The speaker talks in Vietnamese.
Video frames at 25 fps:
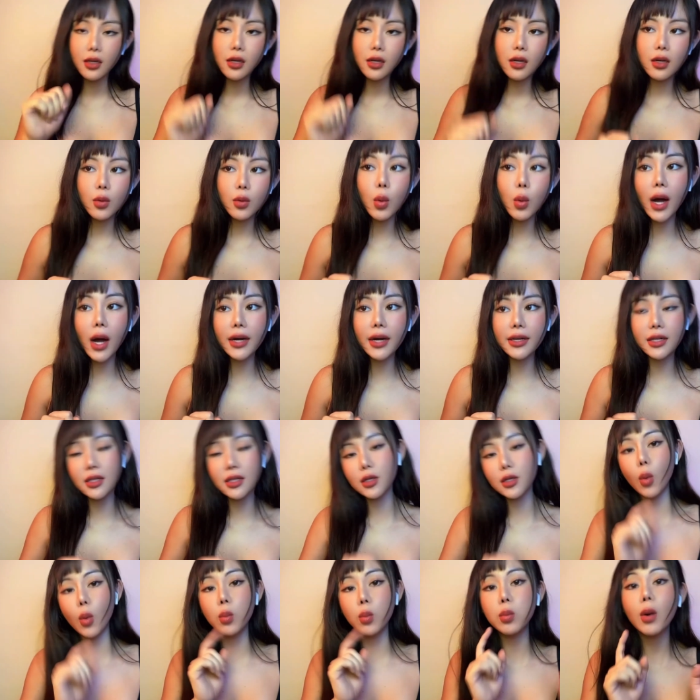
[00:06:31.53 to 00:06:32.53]
quên nữa
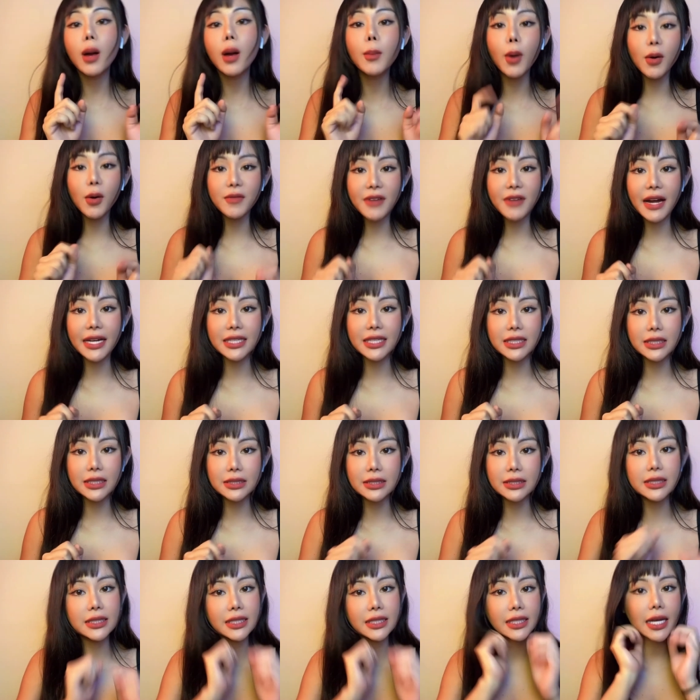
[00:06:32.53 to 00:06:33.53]
cũng có một vài
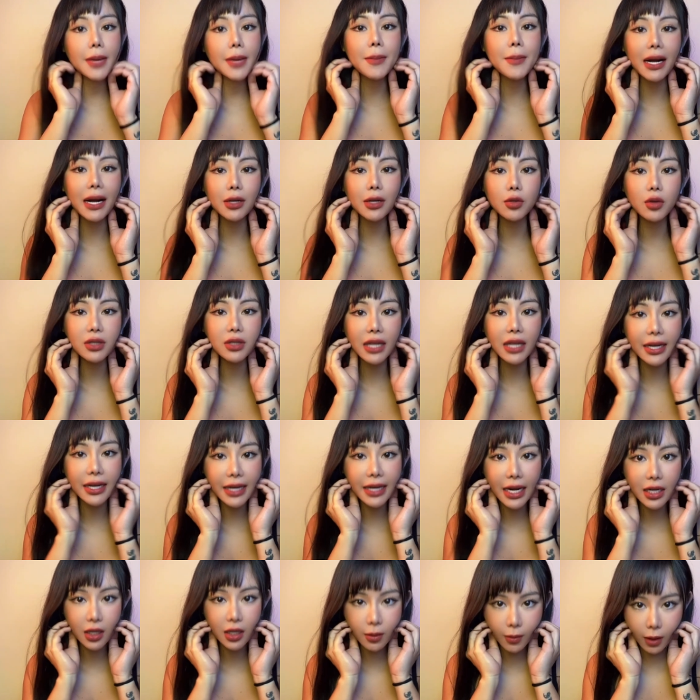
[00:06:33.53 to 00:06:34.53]
người cái mặt người ta
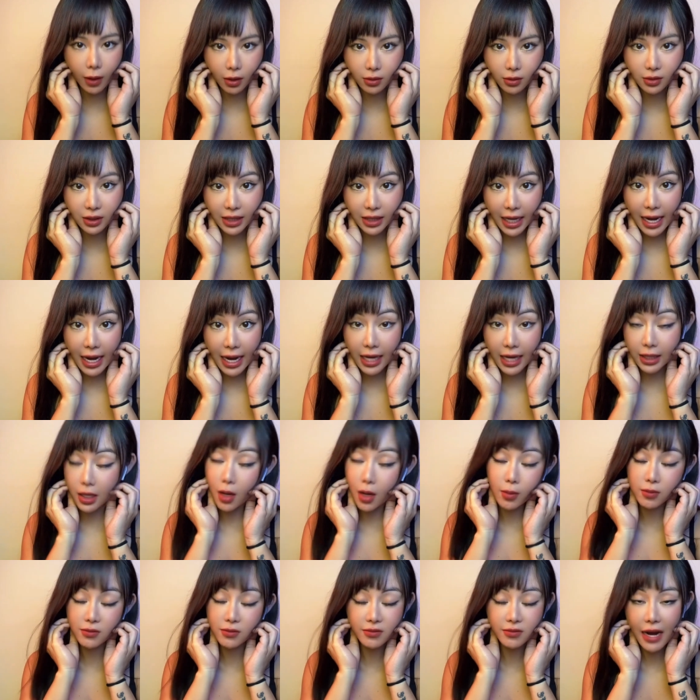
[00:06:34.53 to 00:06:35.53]
đây nó bự ra
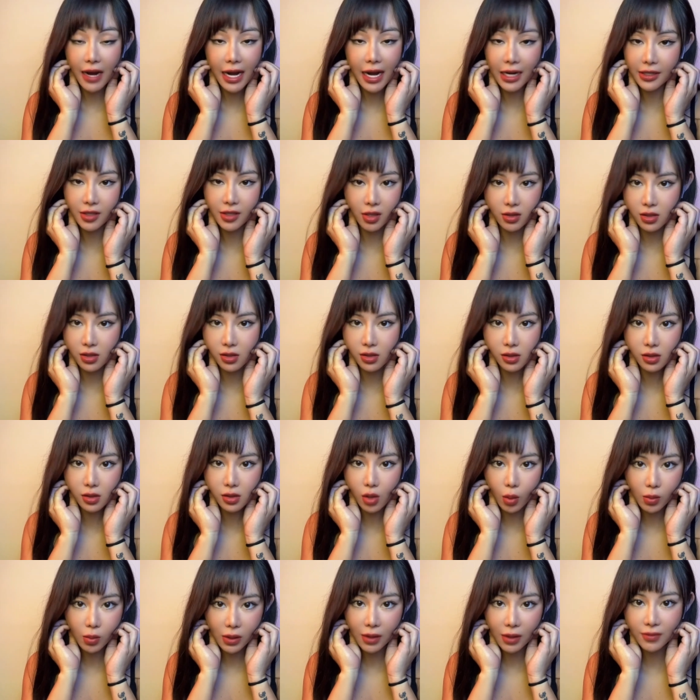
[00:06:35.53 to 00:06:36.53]
không phải là do xương
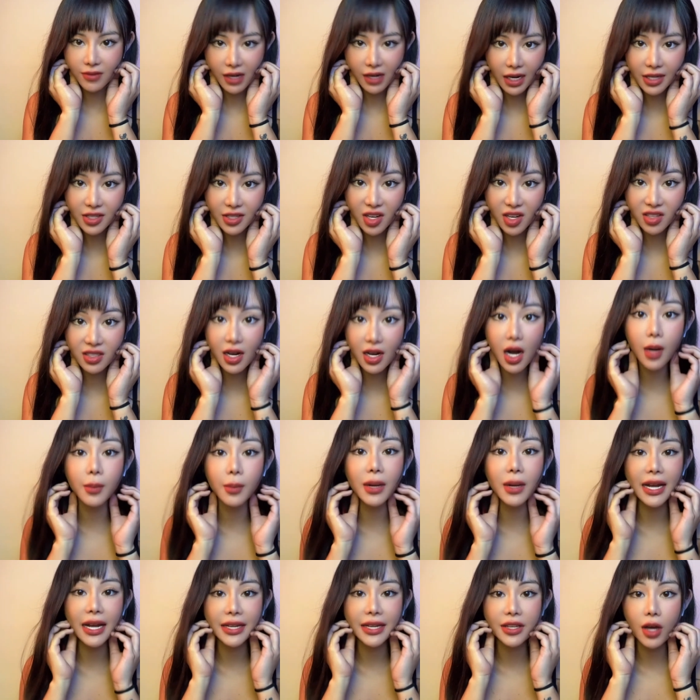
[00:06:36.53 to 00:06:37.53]
cũng không phải là do cơ
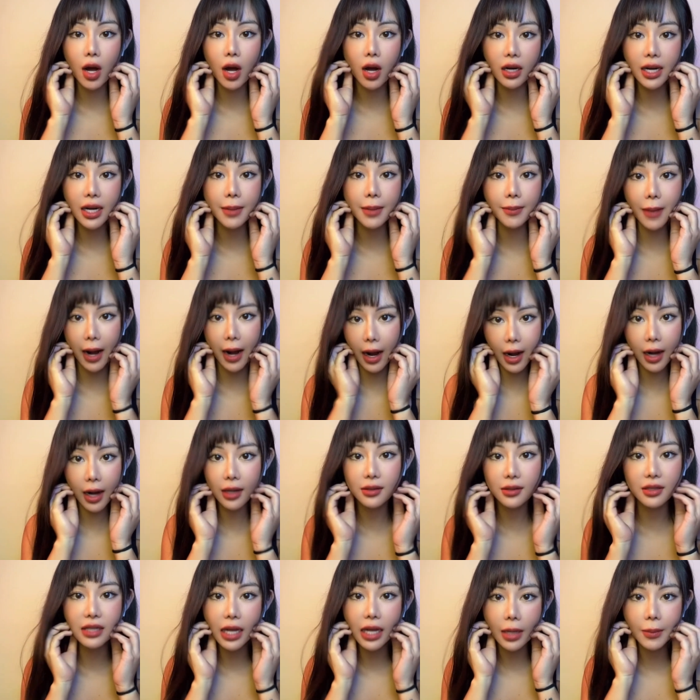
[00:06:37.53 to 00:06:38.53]
mà là do cái
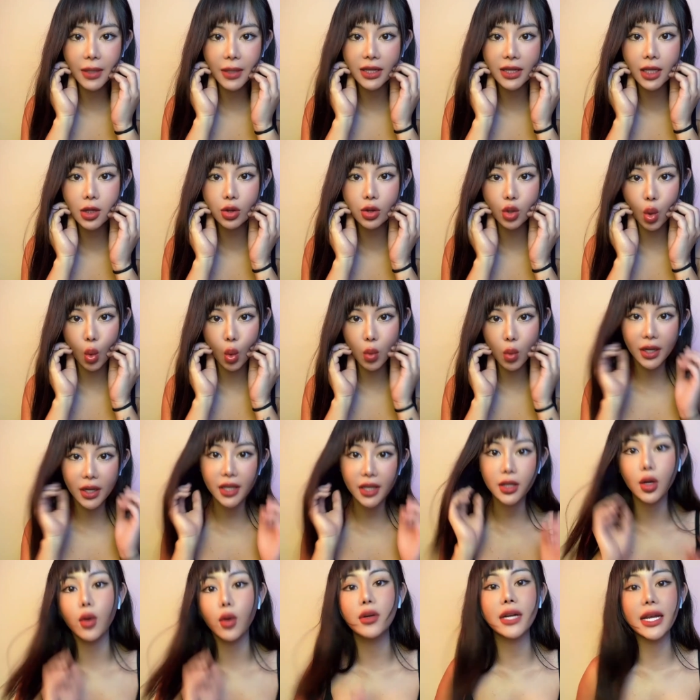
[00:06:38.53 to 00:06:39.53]
mỡ người ta bị tích tụ ở
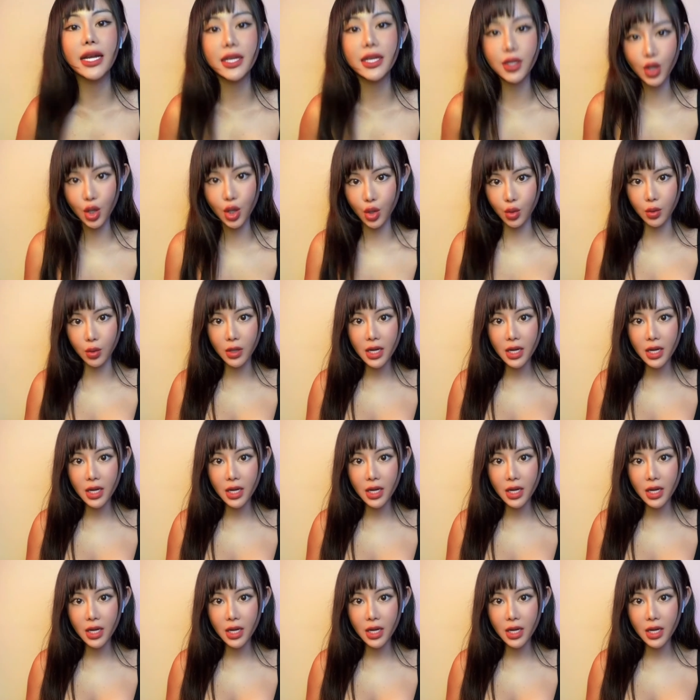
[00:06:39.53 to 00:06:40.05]
cái chỗ này nhiều